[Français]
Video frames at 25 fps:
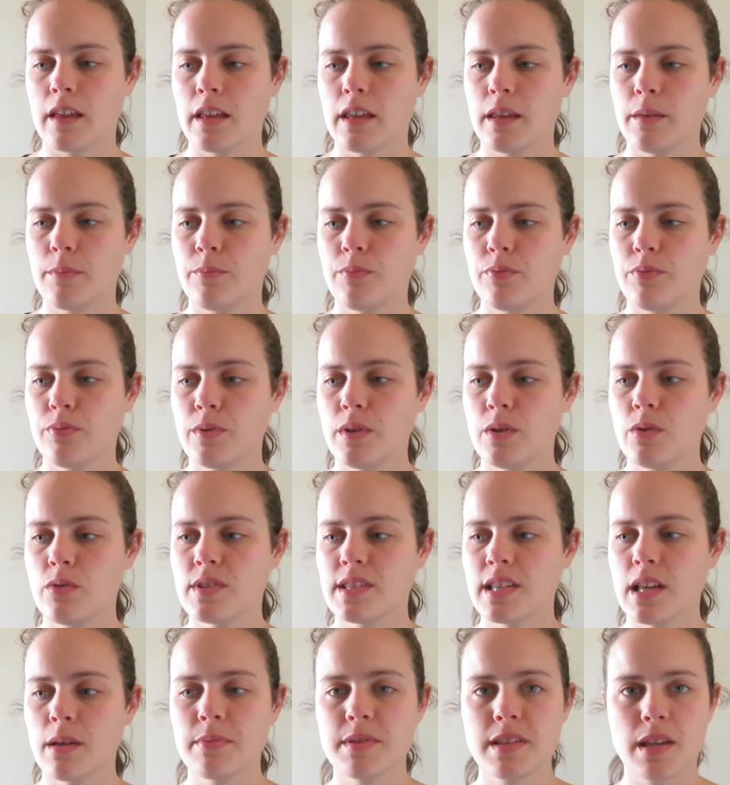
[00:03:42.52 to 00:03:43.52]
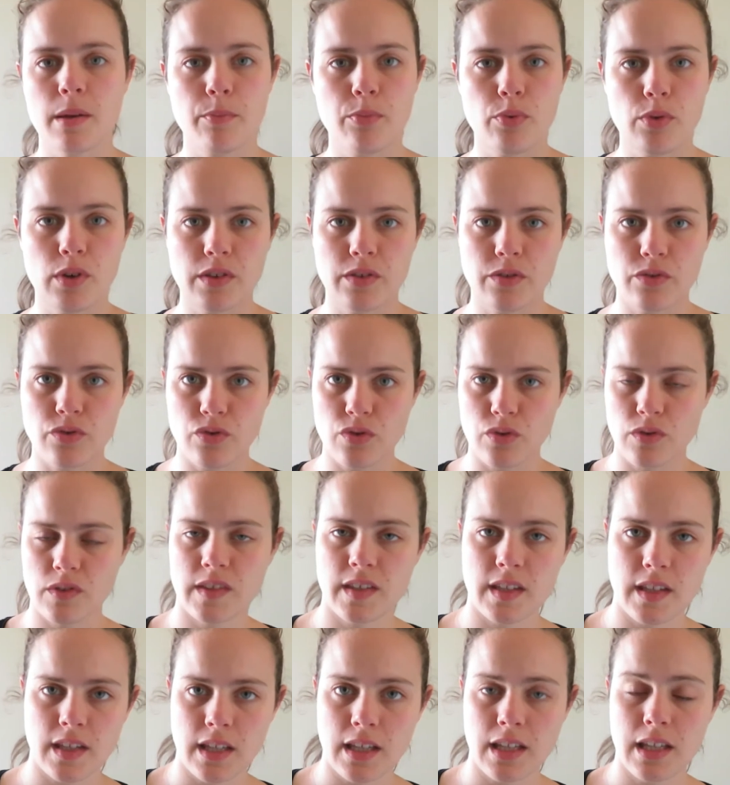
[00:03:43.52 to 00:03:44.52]
et puis le sable ça peut être
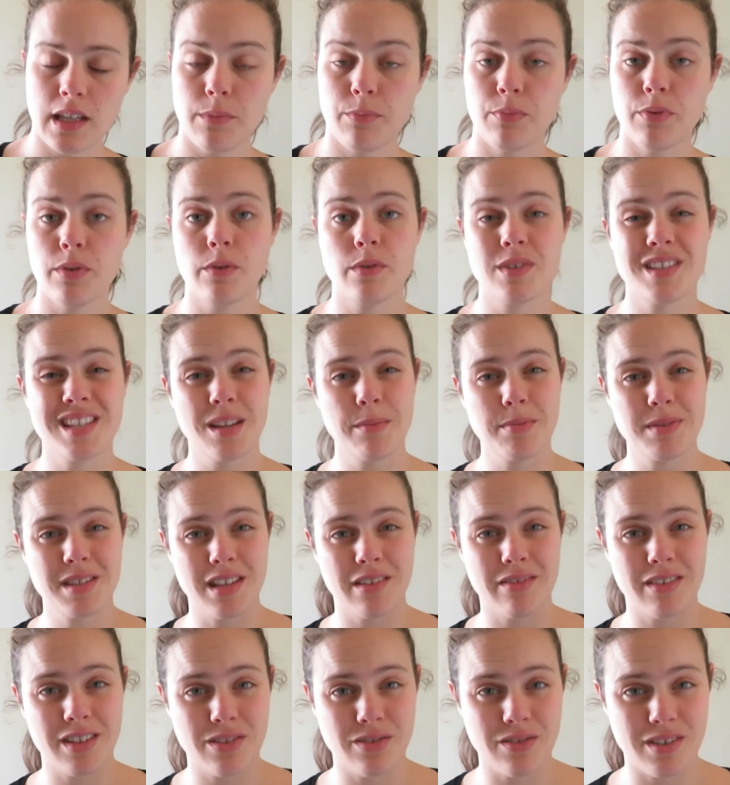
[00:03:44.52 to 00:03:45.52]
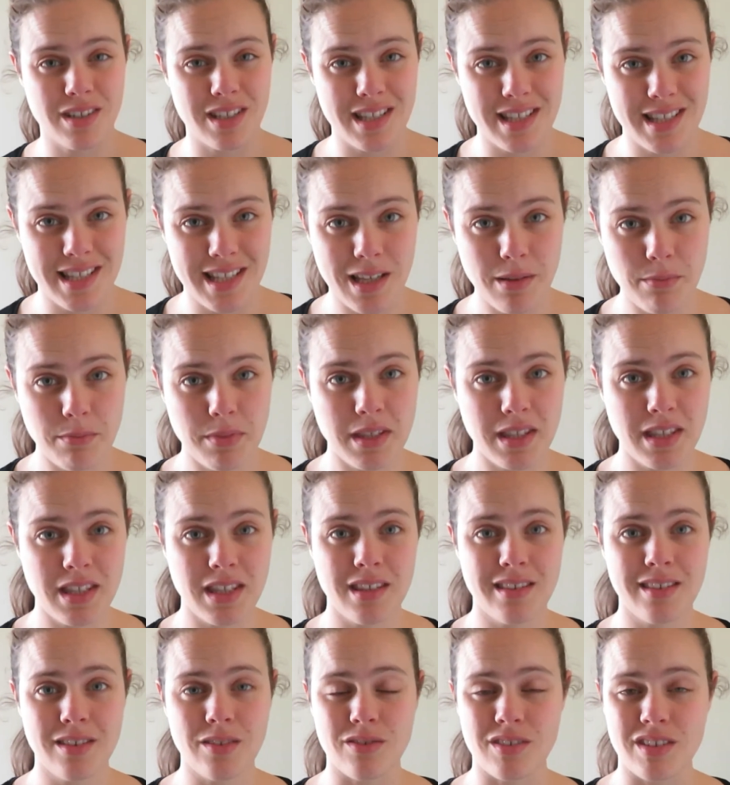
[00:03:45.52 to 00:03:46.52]
jeté, et puis le sable ça va dans les
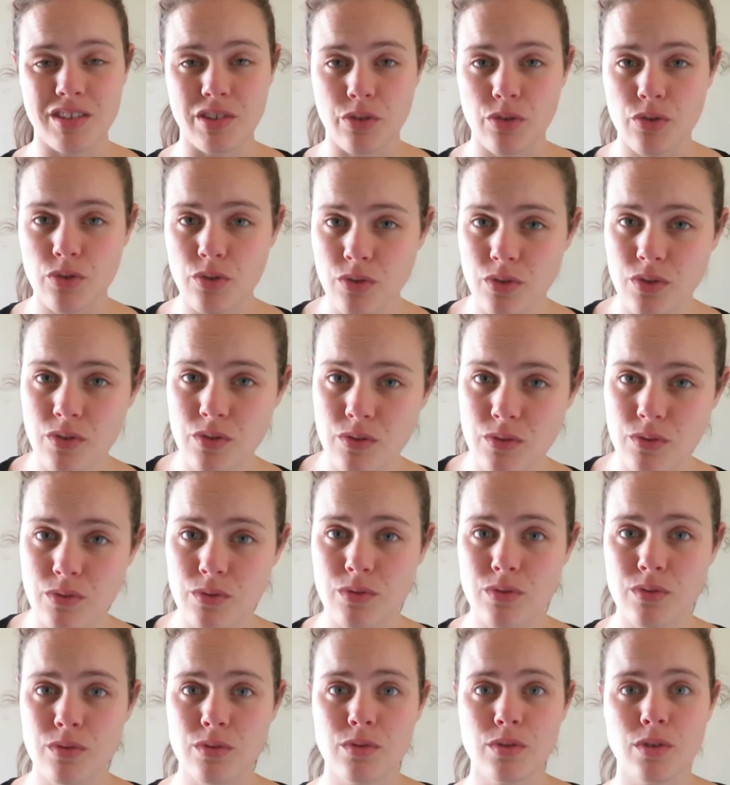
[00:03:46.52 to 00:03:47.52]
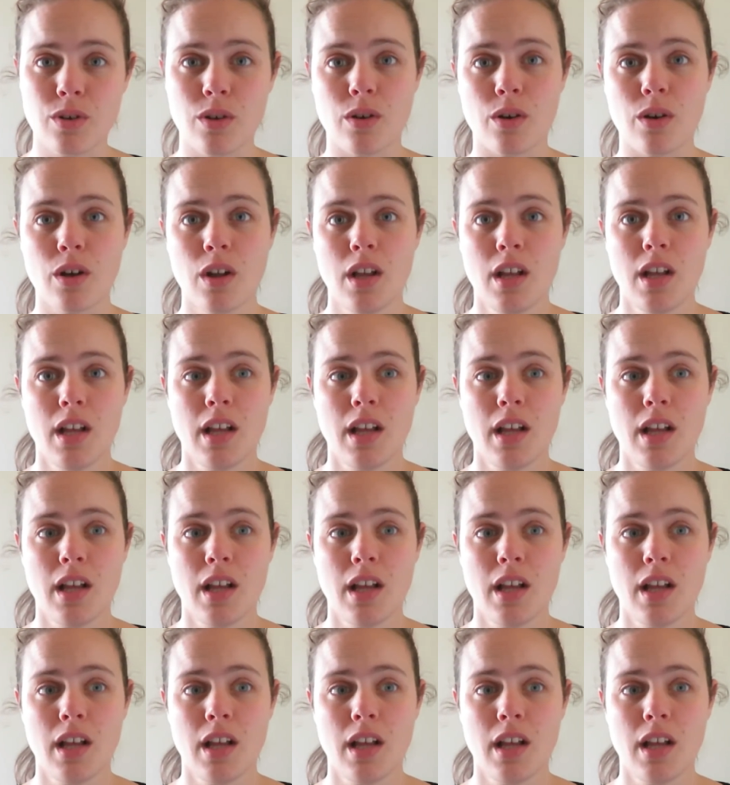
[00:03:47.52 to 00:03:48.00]
habits, dans les chaussures.